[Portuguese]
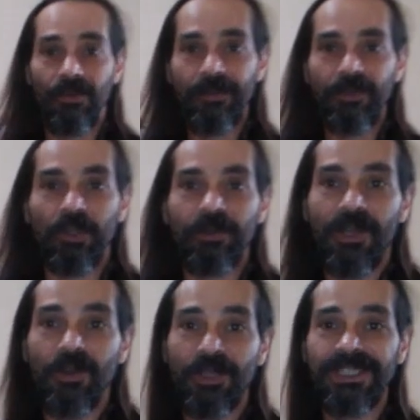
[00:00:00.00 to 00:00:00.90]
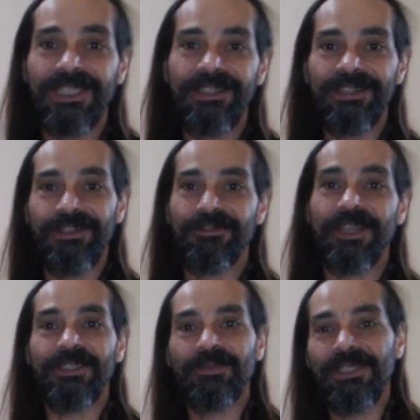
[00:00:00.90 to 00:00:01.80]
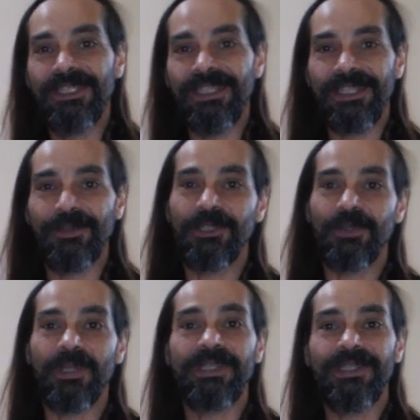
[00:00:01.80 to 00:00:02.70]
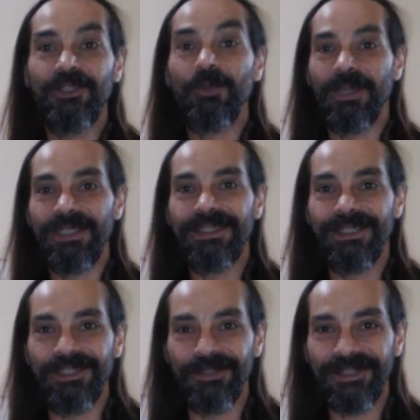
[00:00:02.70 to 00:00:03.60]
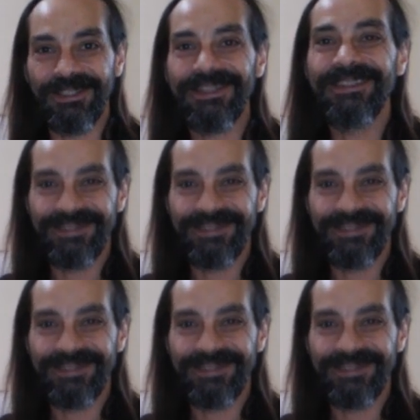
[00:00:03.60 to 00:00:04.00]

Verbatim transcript: Oi, meu nome é Rodney e faz um dia que eu estou assistindo Band News.